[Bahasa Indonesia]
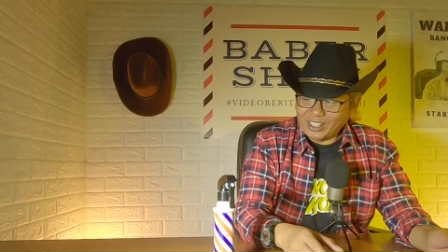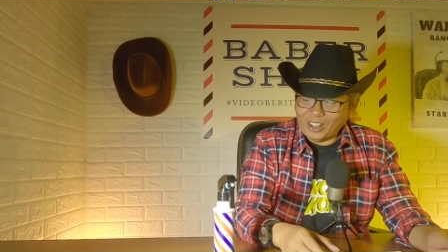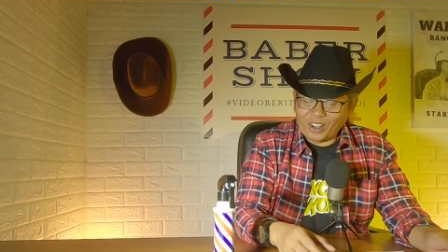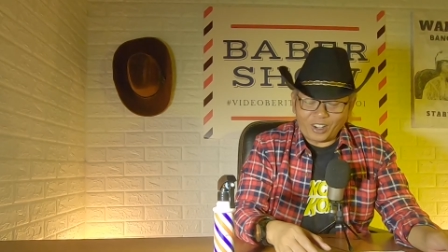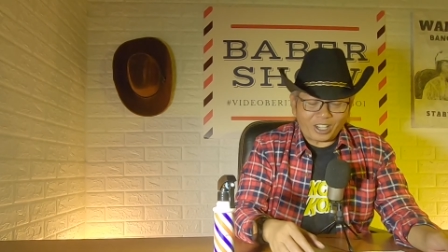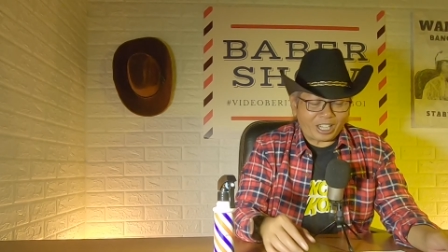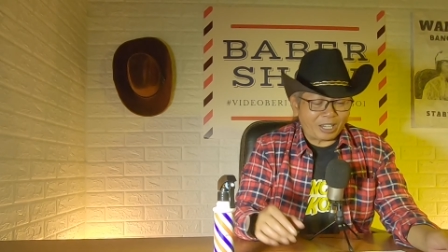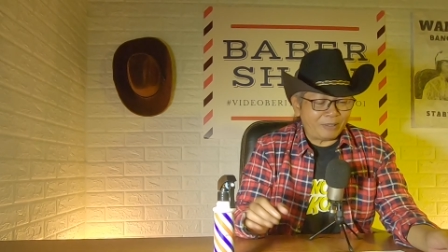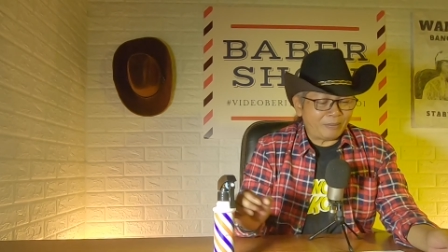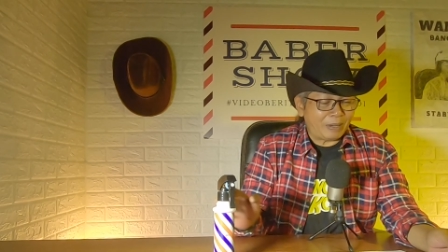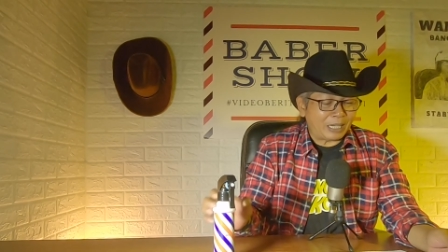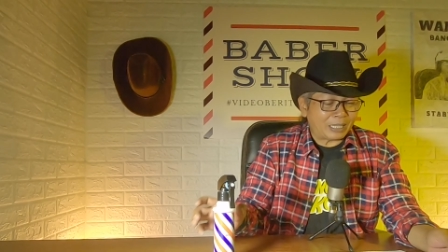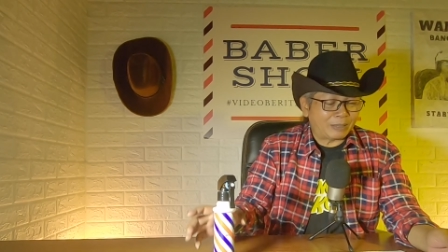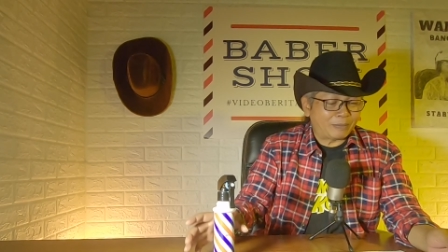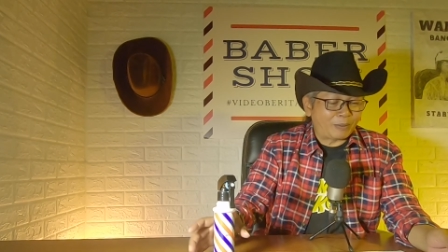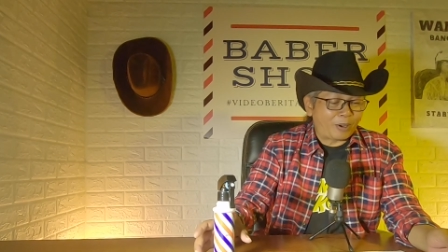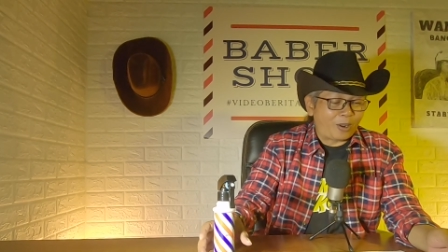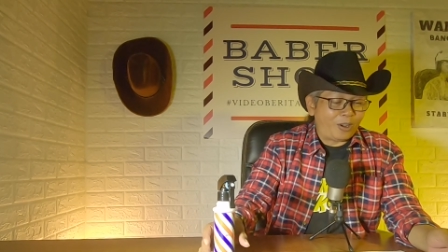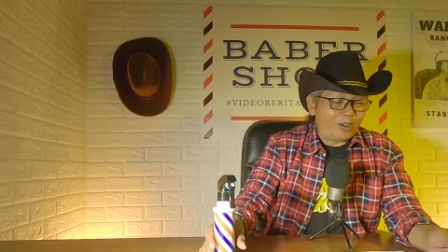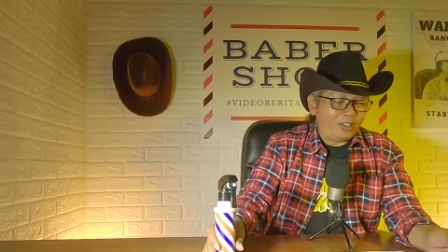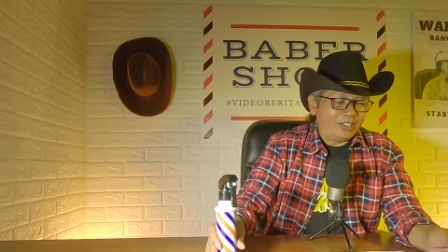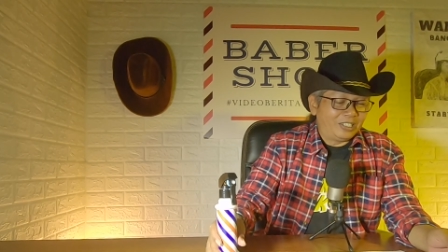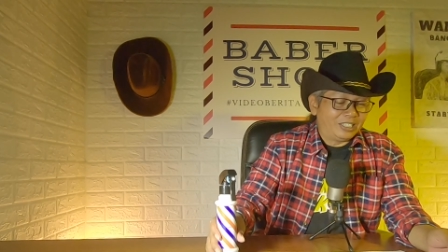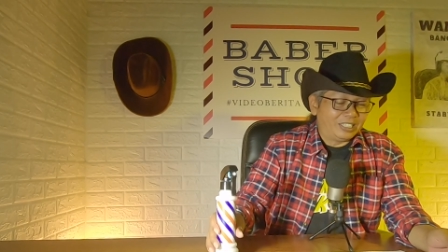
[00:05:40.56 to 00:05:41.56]
Oke Mas
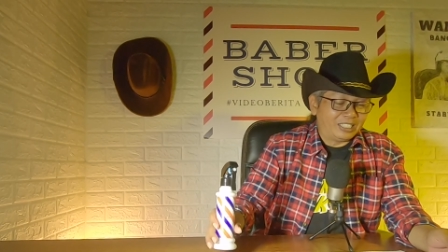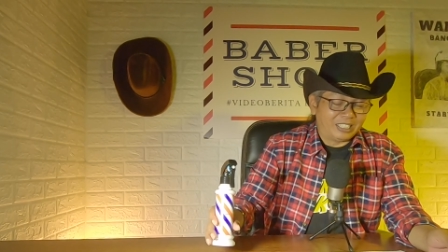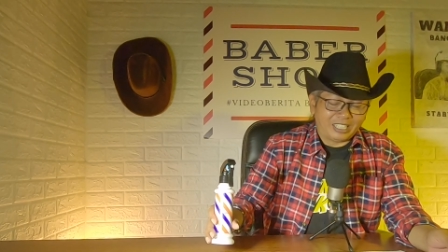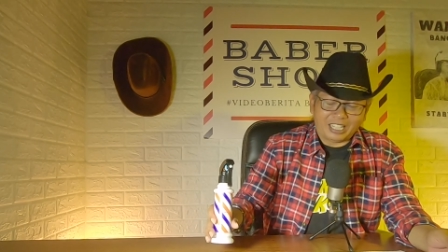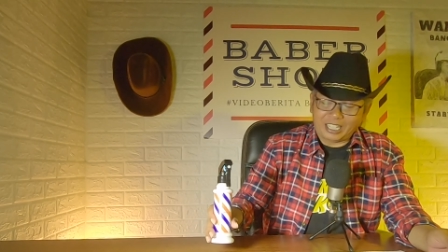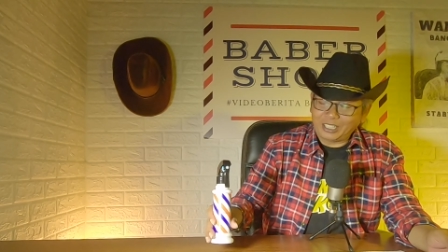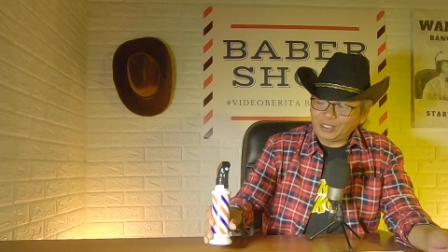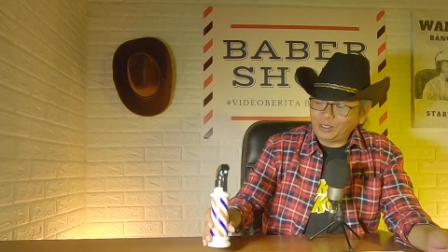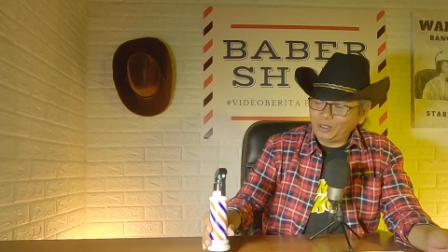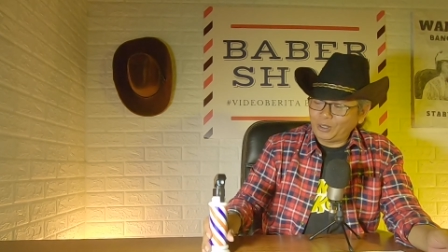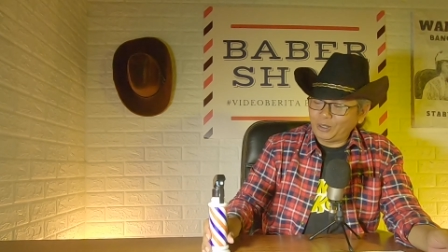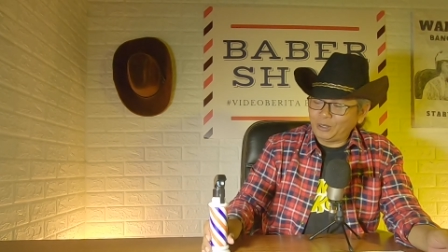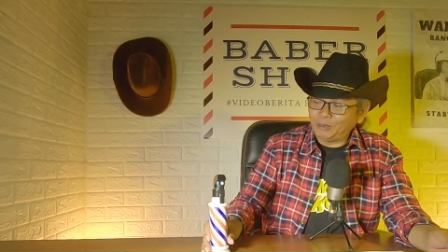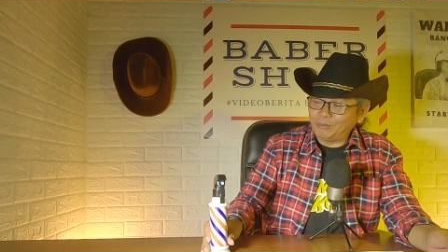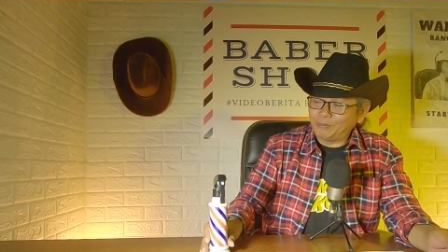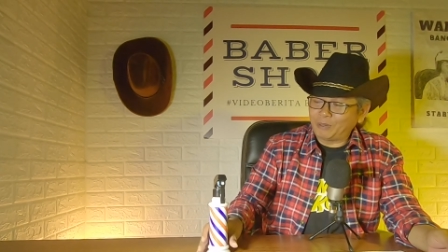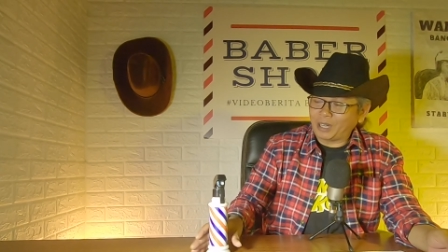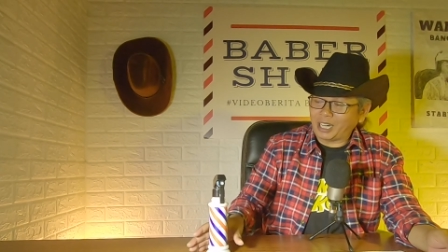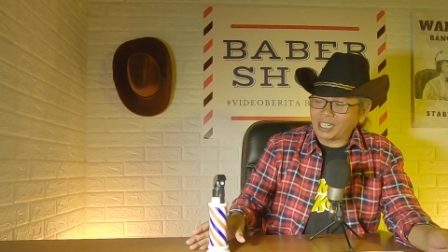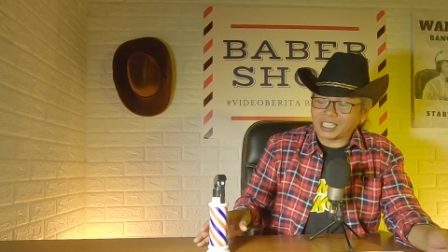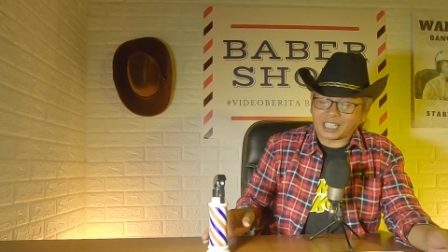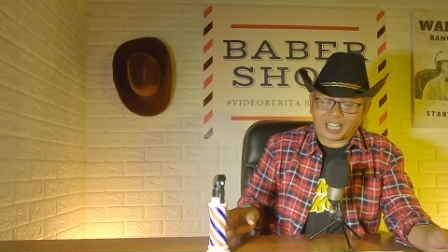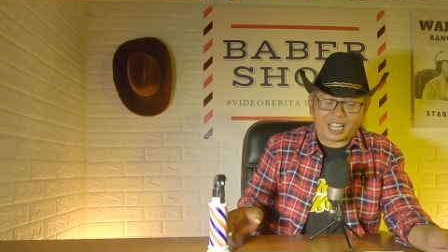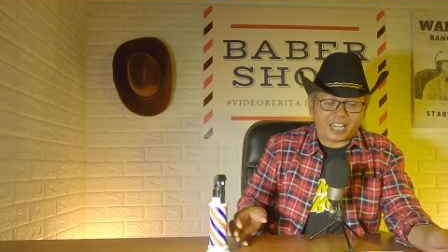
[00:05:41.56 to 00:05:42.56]
Bro, aduh
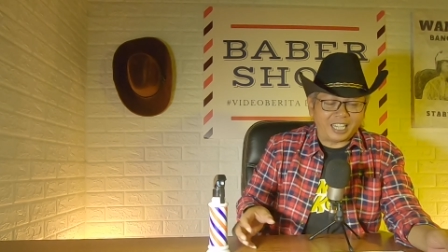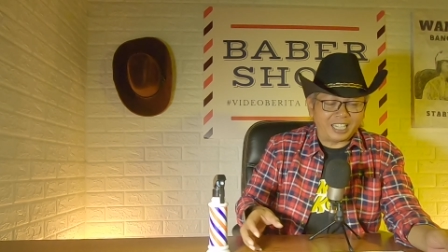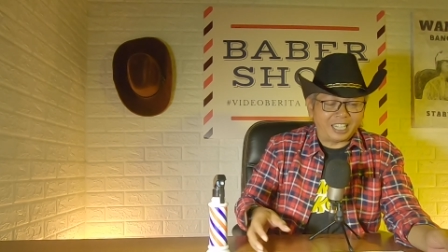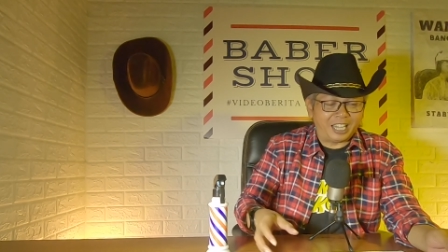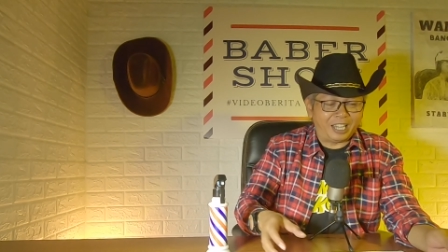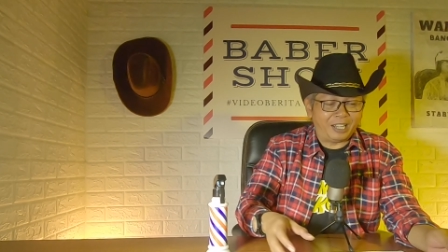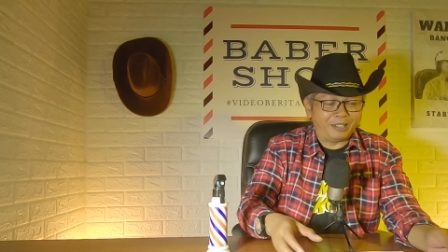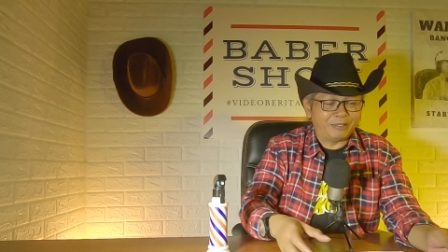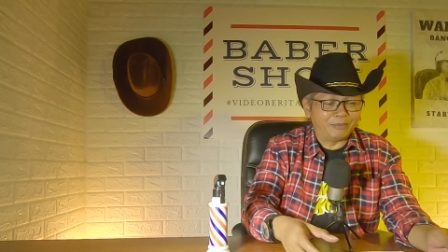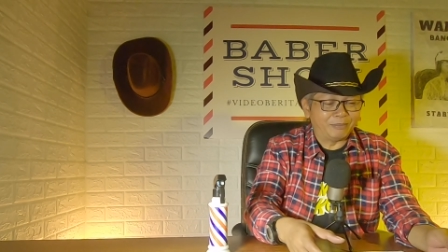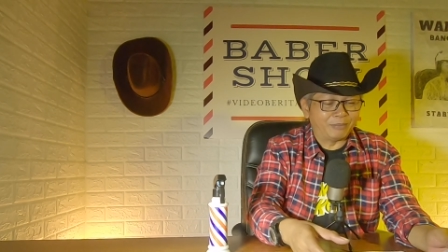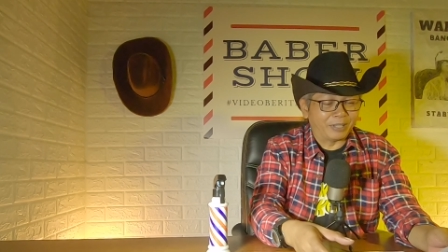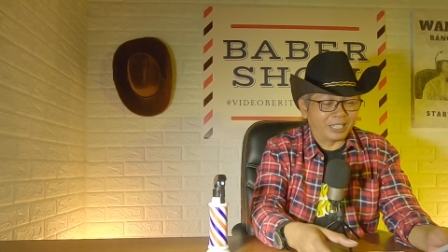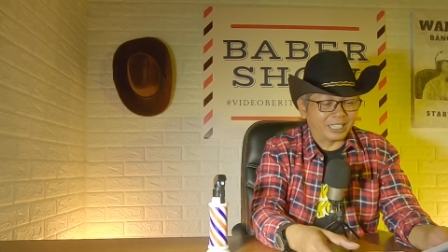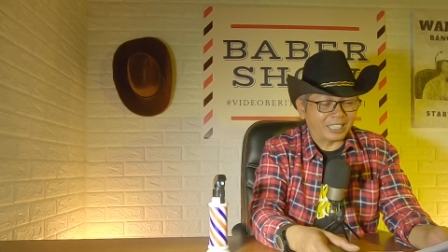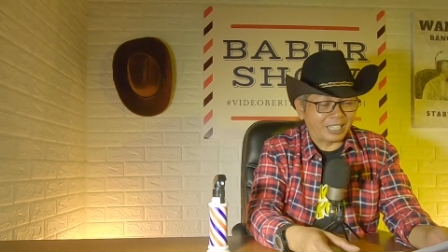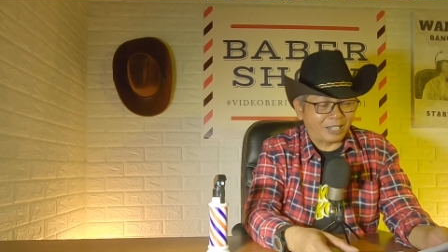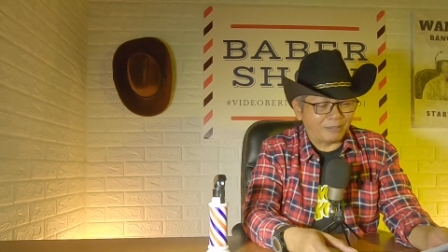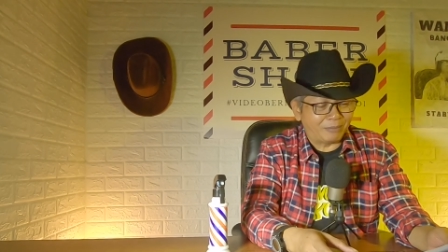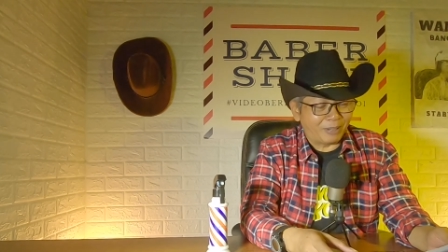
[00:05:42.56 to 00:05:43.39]
berat sekali ya berita